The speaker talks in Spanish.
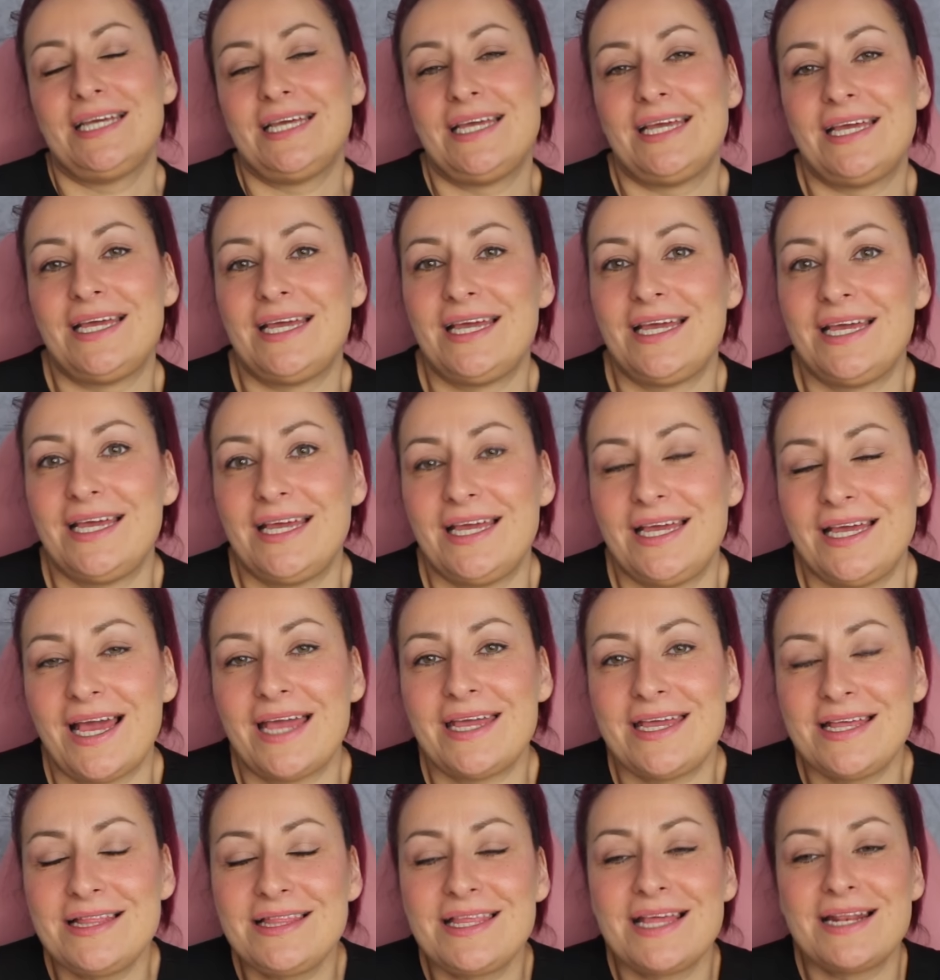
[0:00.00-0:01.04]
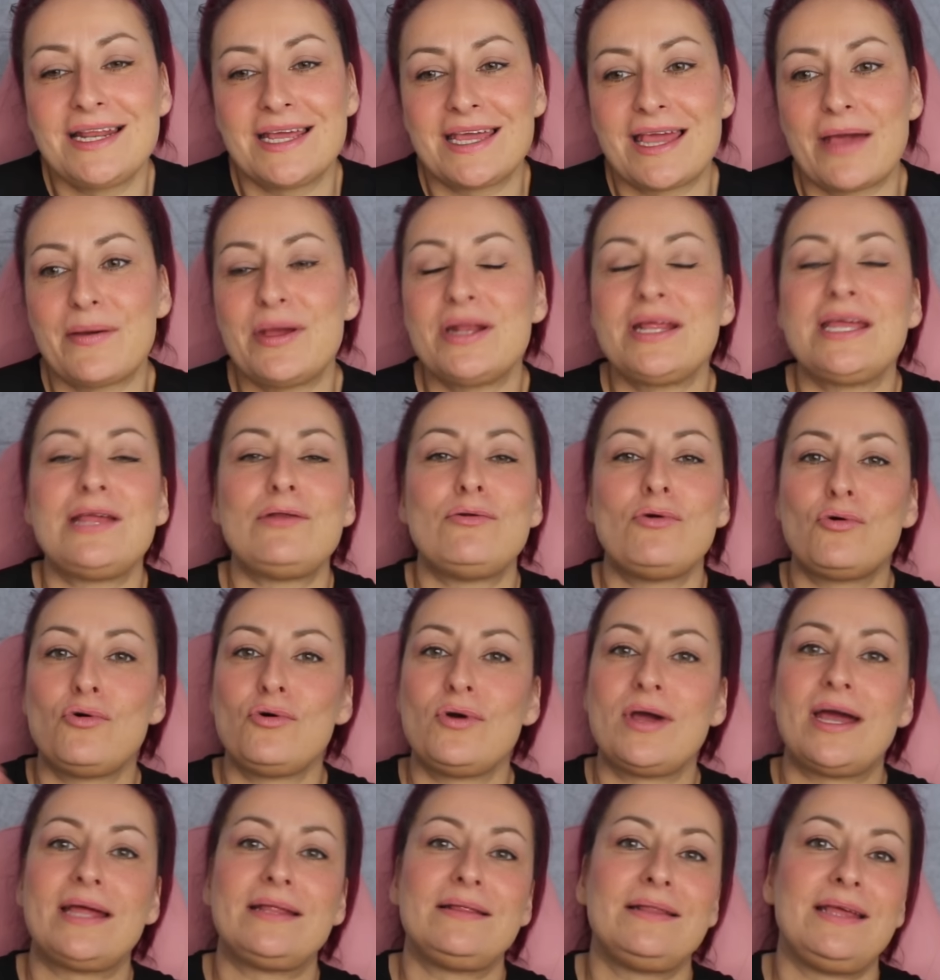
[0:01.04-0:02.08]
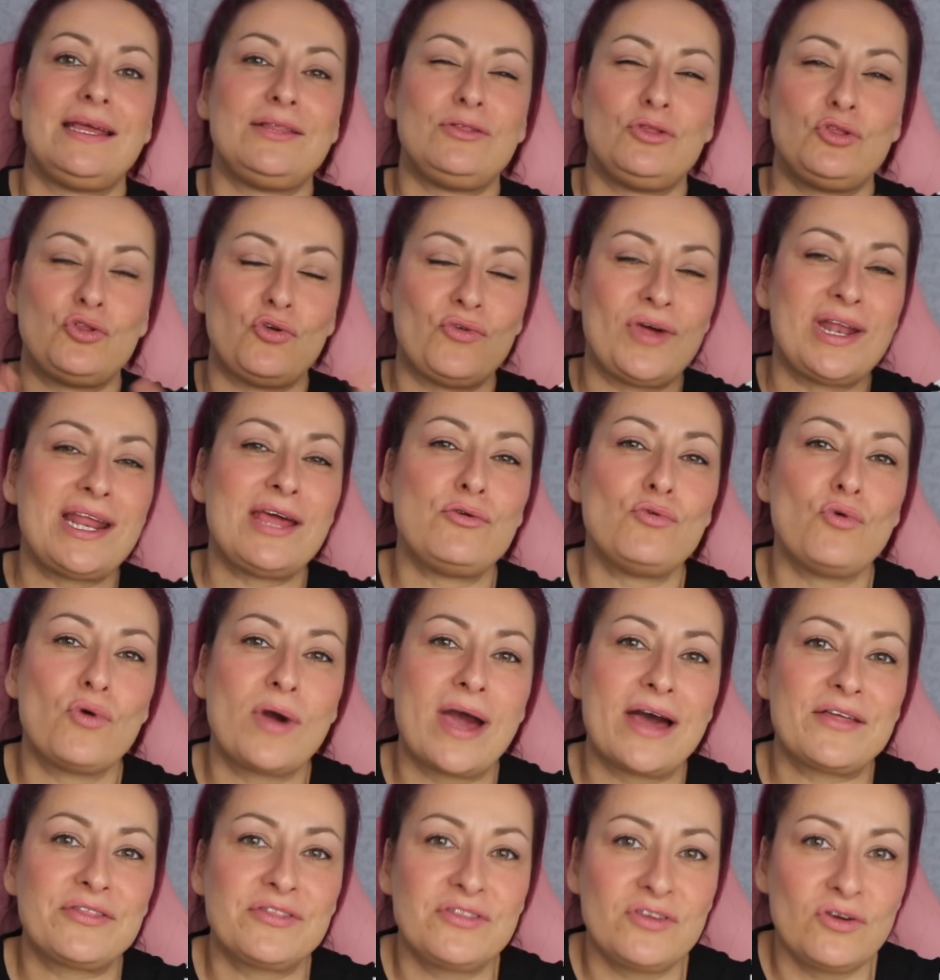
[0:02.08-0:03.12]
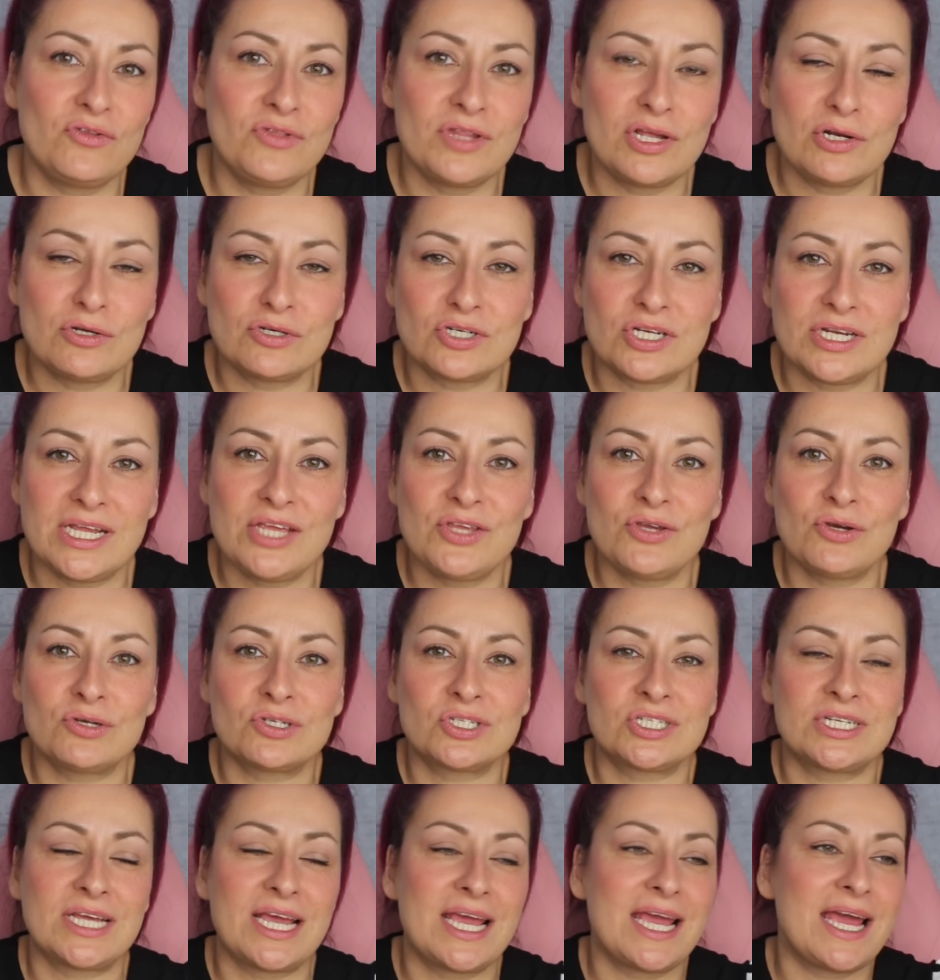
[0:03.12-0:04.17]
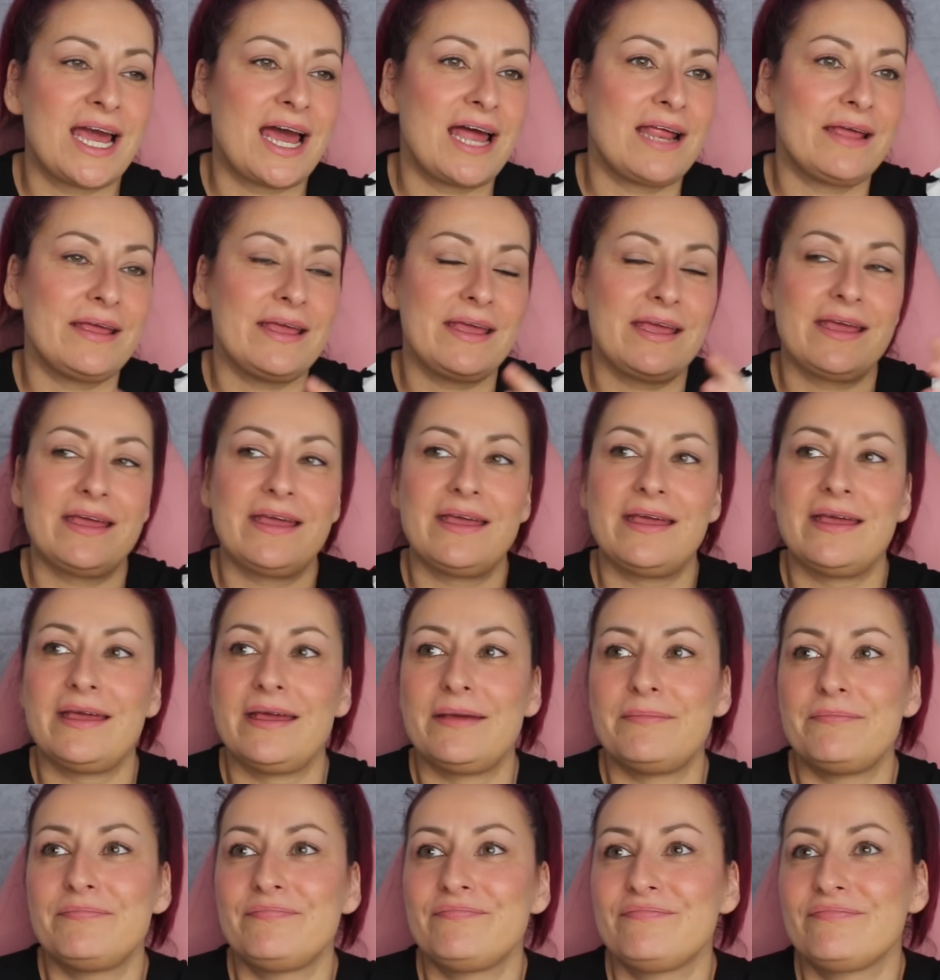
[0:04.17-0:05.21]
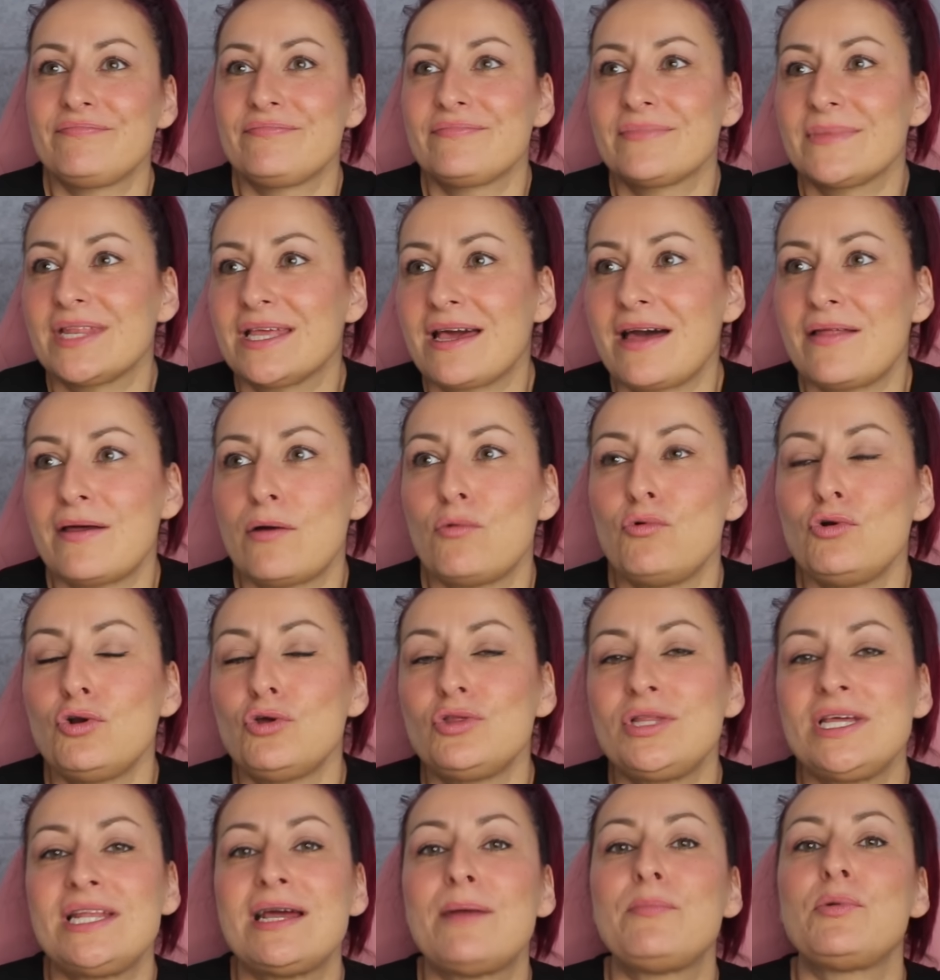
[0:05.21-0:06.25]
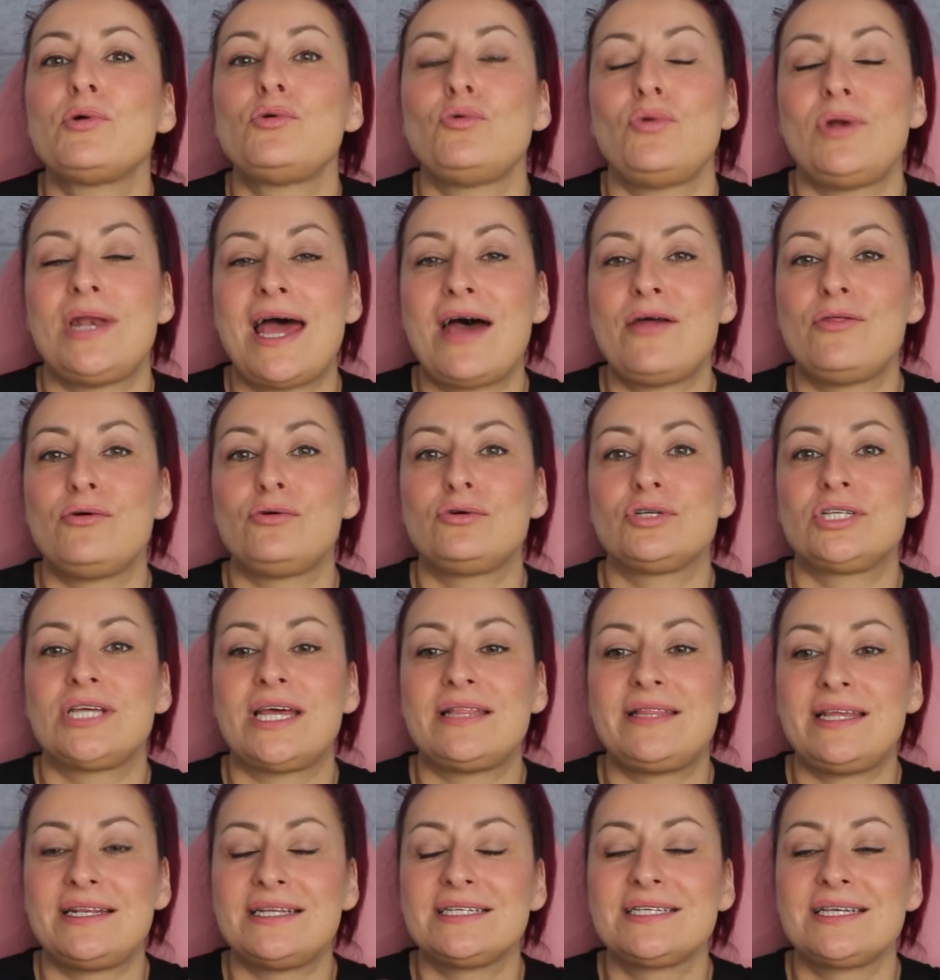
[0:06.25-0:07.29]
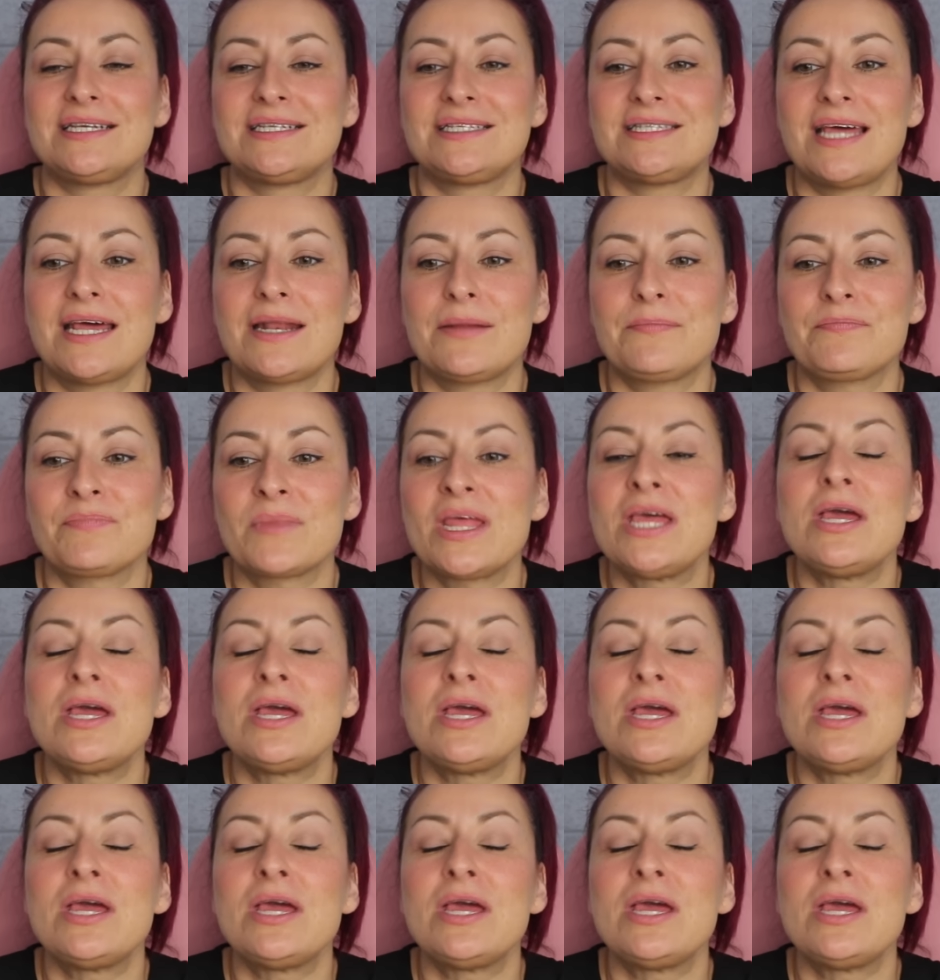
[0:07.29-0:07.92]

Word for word: eh, ahí tiene que haber, y luego en, toda la educación de los niños, eh, eh, mm, cada uno tira por un lado, o sea, tienes que estar,